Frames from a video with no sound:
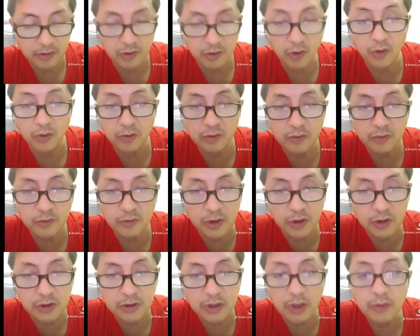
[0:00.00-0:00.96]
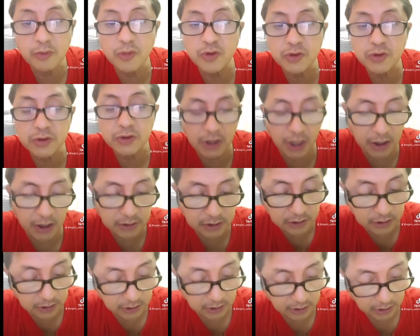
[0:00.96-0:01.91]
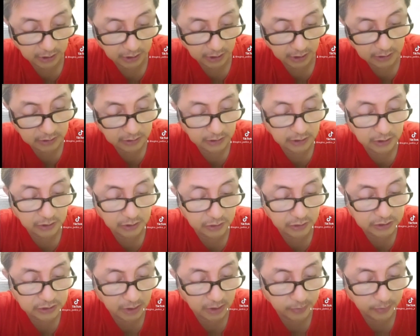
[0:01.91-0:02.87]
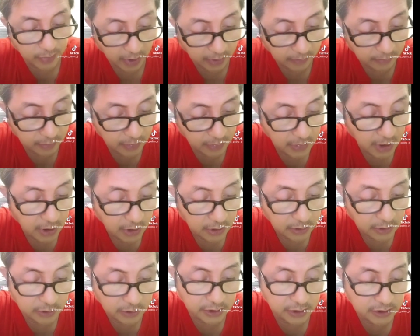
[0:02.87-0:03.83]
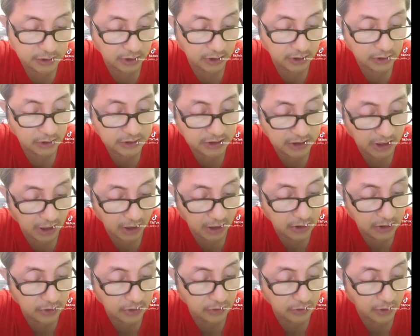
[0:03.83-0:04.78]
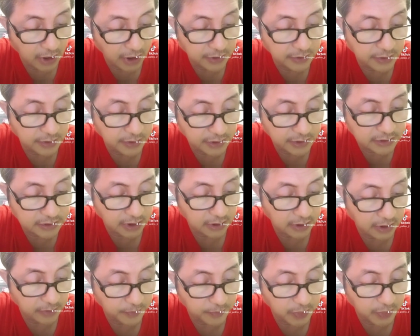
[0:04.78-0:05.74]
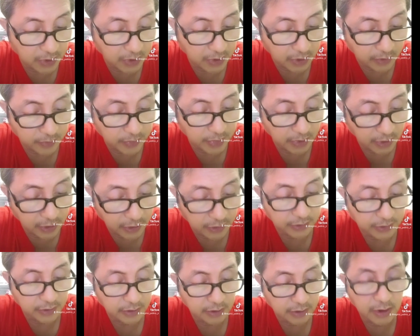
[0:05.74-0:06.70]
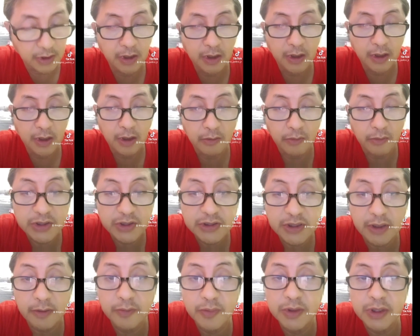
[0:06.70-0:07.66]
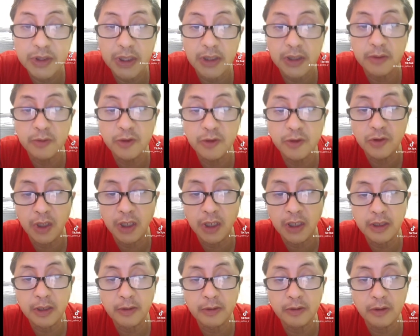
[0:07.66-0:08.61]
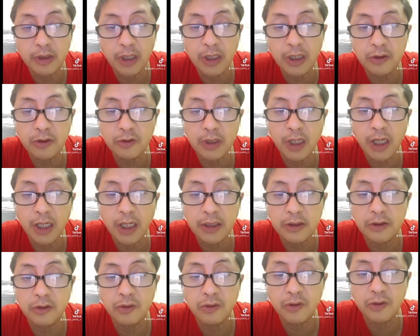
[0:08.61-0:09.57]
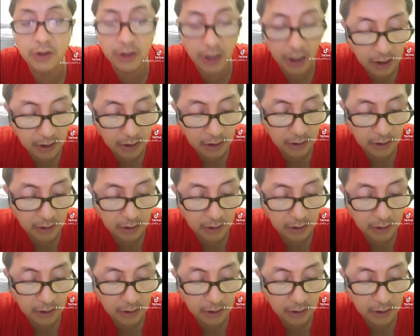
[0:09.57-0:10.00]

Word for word: kung magtamod ka ani niya ingon siya pa din siya, shall you understand the fear of the Lord masabta nimo ang yung anong nahadlok ka